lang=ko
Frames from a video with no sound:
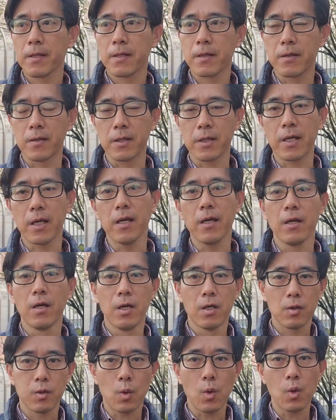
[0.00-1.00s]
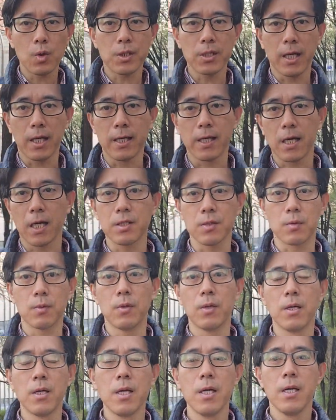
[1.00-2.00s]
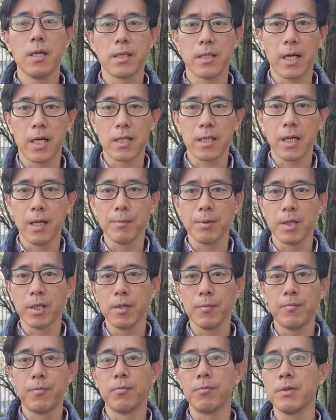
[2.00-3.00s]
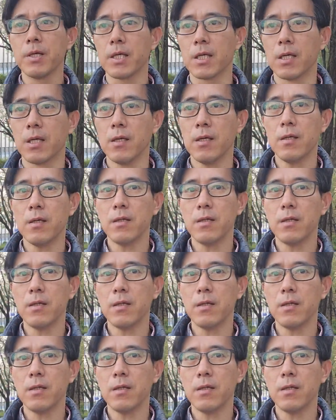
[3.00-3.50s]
그렇게 또 꼭지를 하나 가지고 이야기하면은 분명히